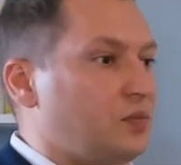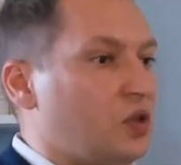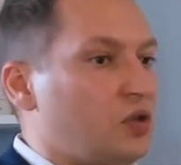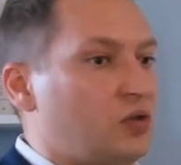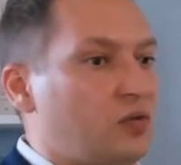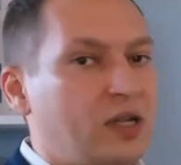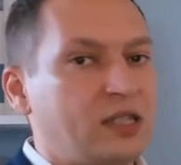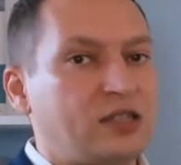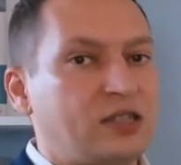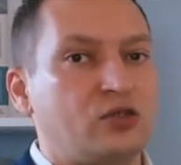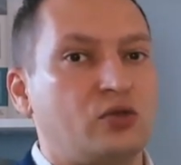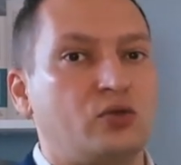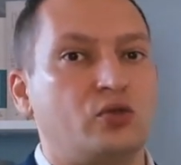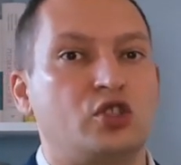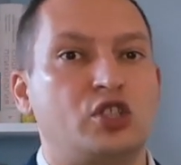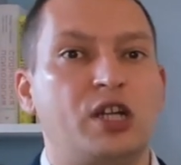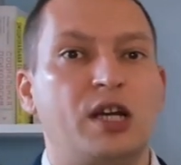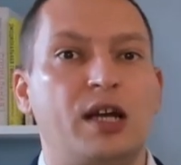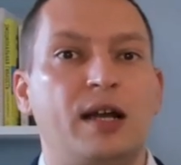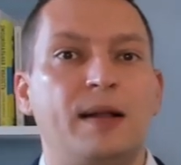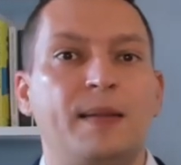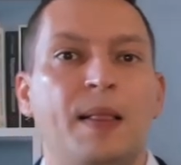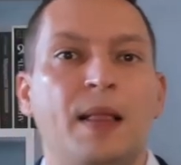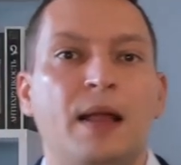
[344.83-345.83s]
у вас
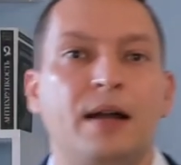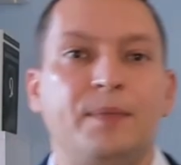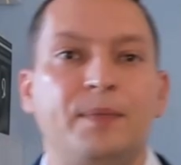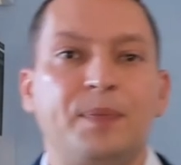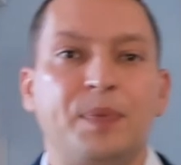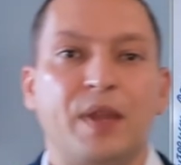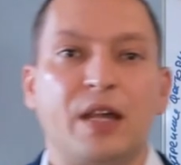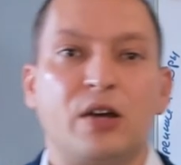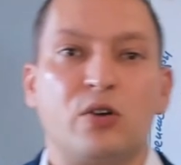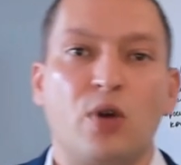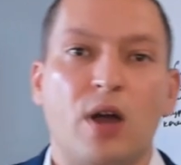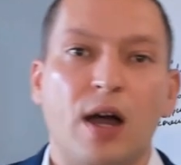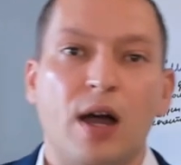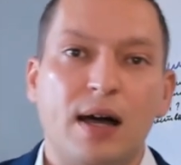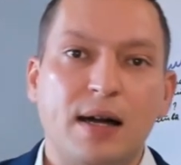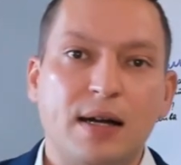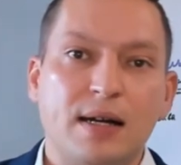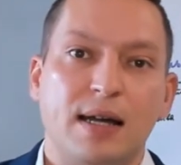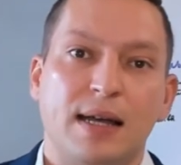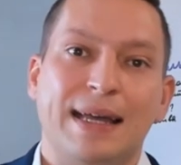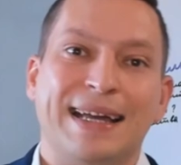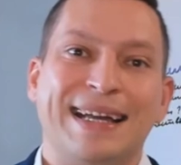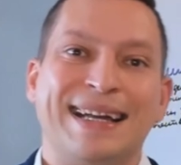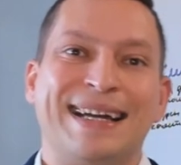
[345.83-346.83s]
уже на
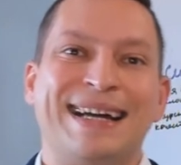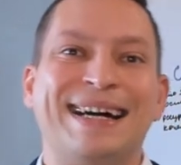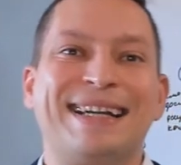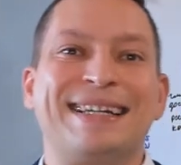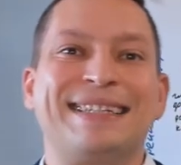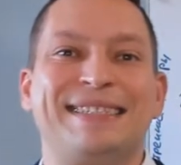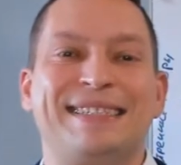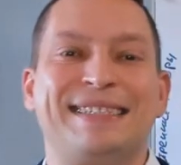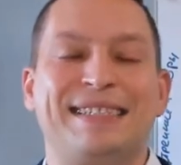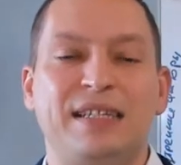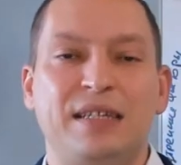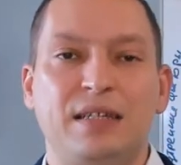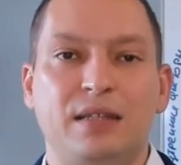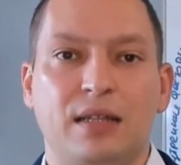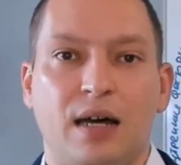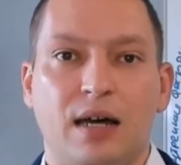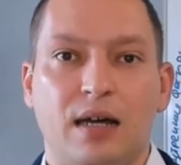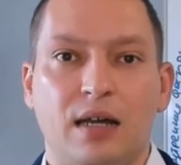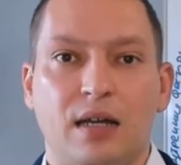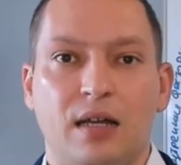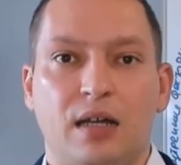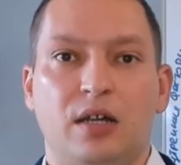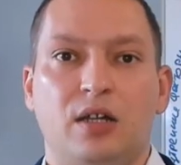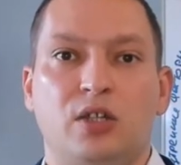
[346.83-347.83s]
руках
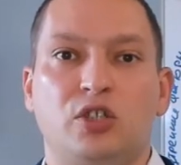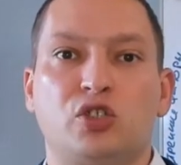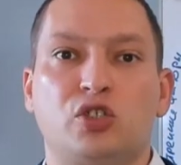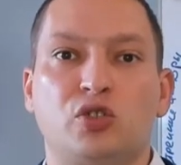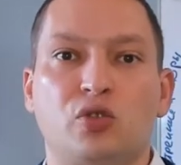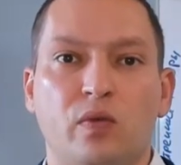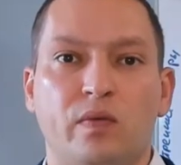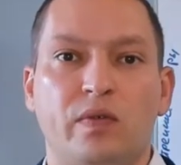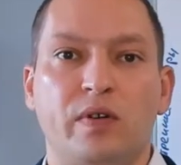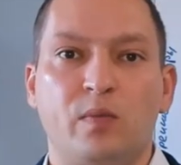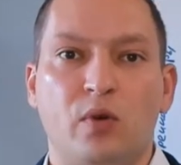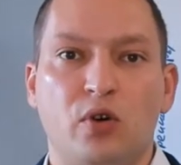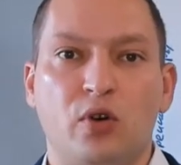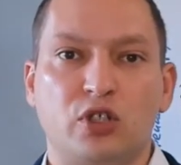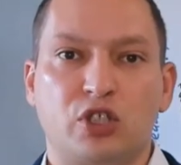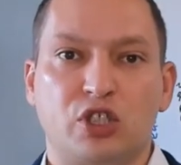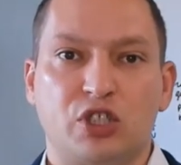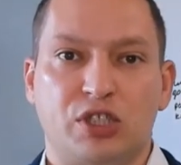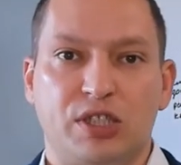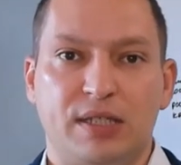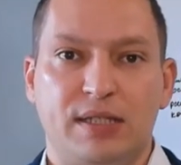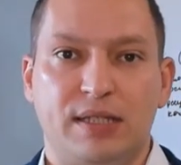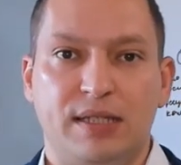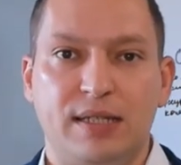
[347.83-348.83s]
картина что вы
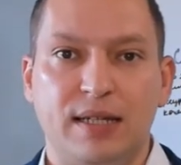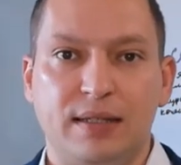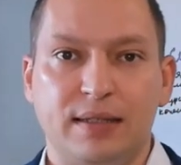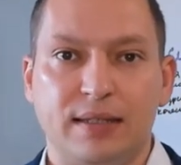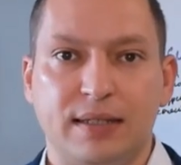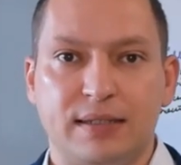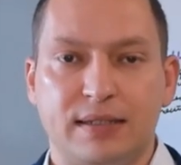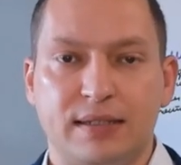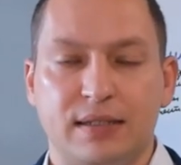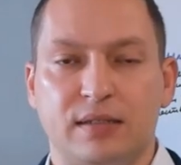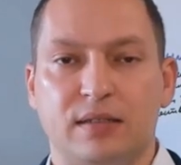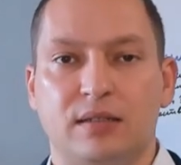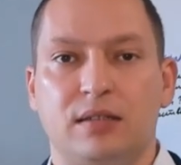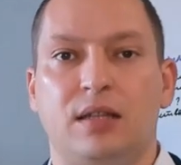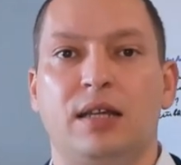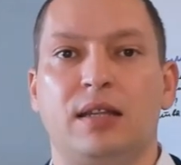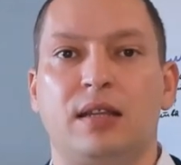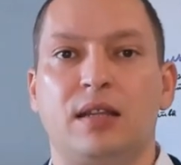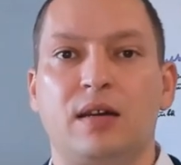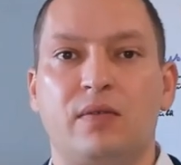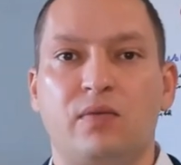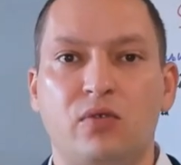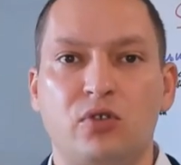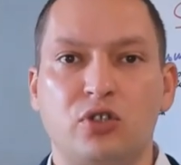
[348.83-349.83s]
можете делать для
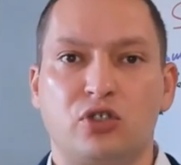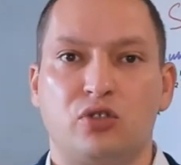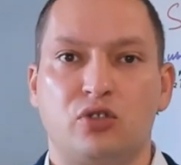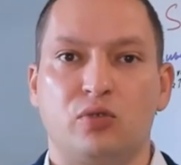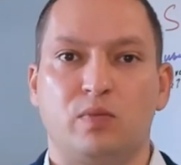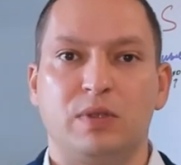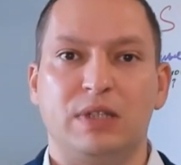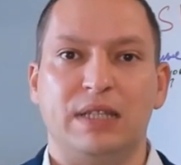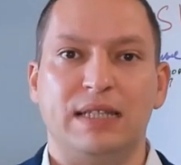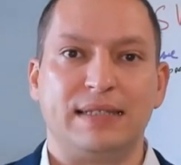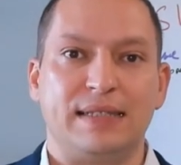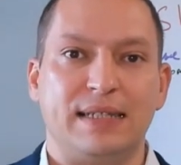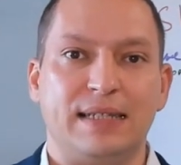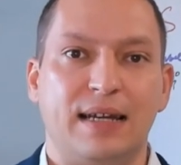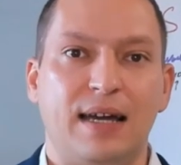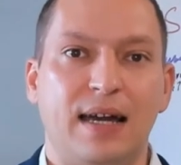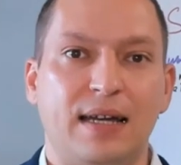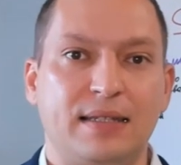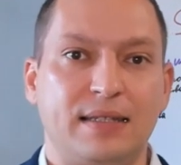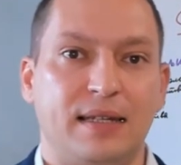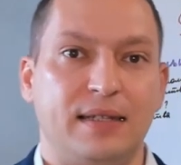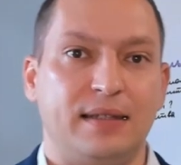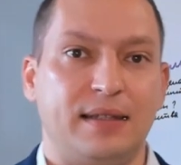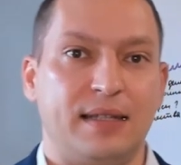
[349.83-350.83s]
того, чтобы
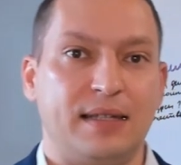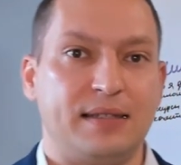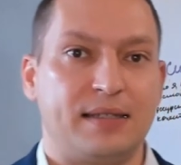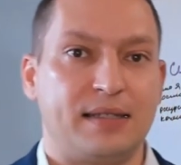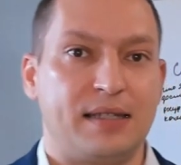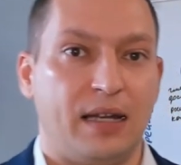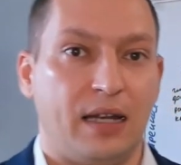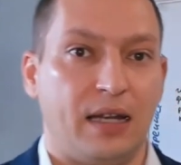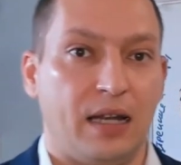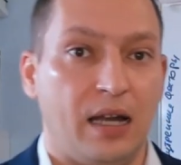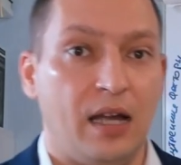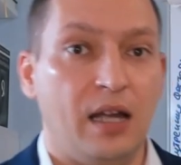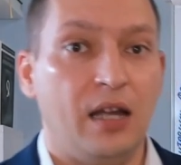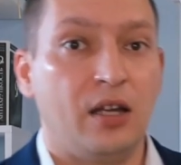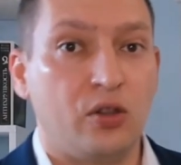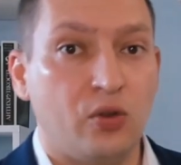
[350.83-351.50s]
достигать этой цели.